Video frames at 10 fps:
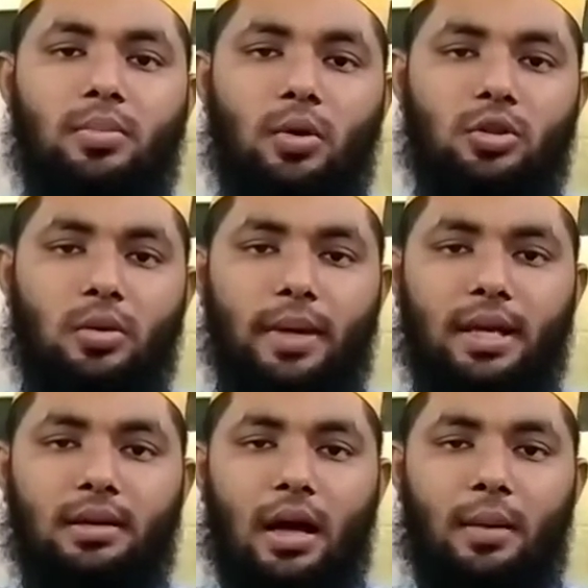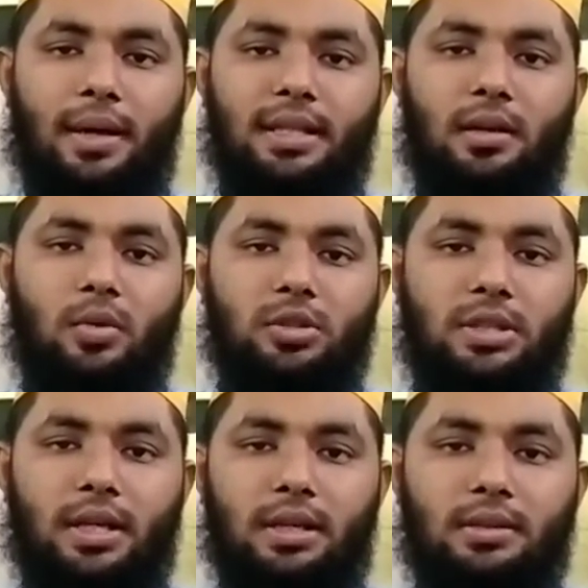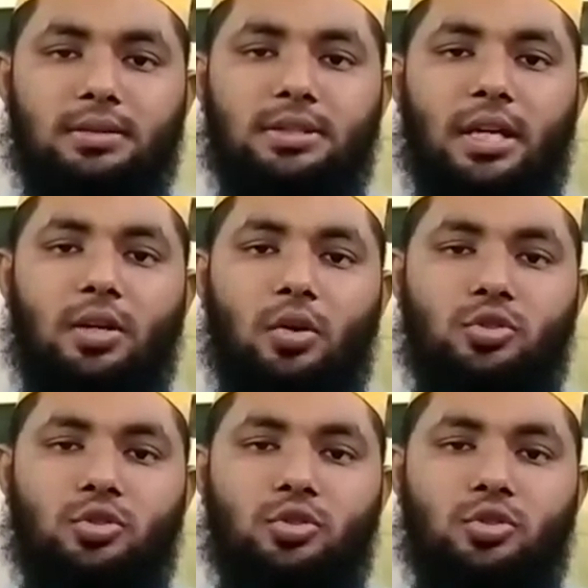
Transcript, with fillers: প্রথমেই আমাদের মধ্যে যেই